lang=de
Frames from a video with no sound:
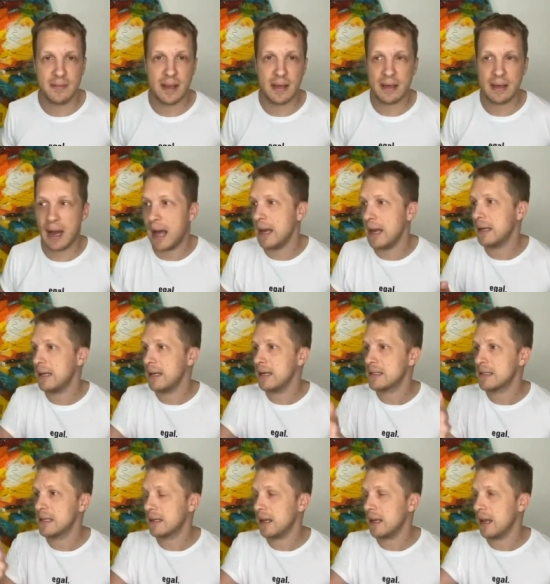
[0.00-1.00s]
Wir hatten ARD,
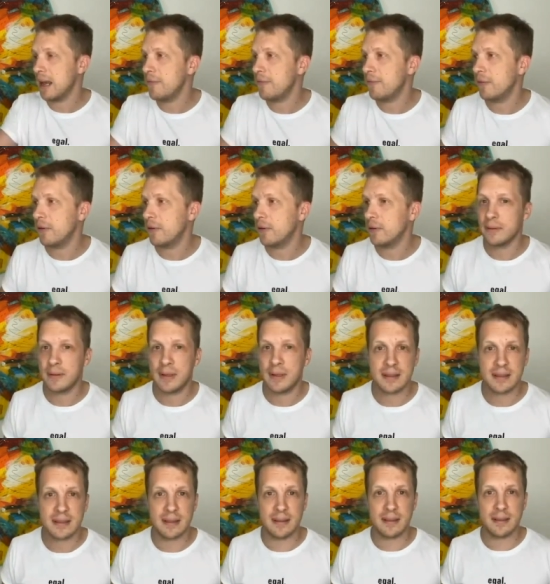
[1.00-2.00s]
ZDF und
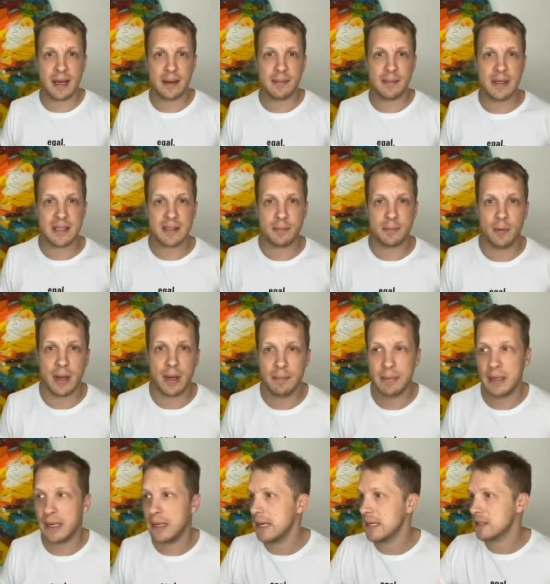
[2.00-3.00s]
das äh, Nachmittagsprogramm
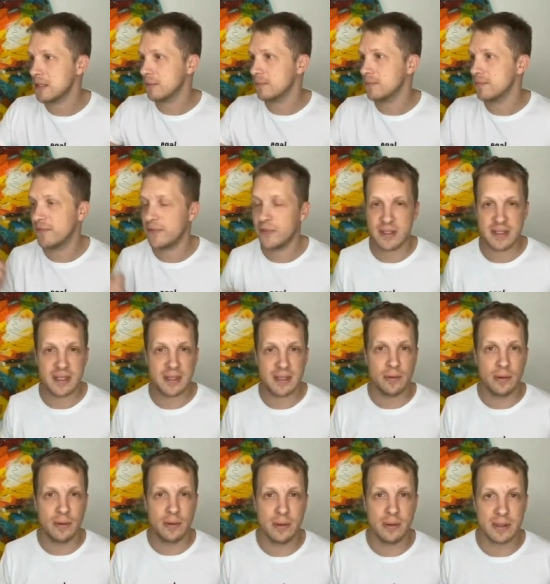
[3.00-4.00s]
ging erst um 14
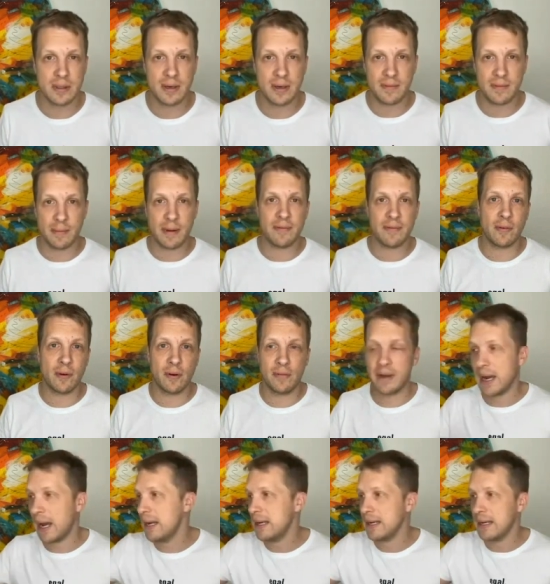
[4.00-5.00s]
Uhr los und dann waren wir froh,
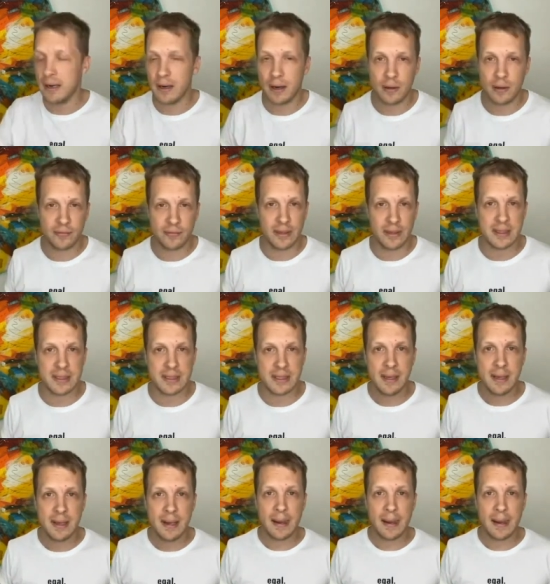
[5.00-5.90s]
wenn Heidi gelaufen ist.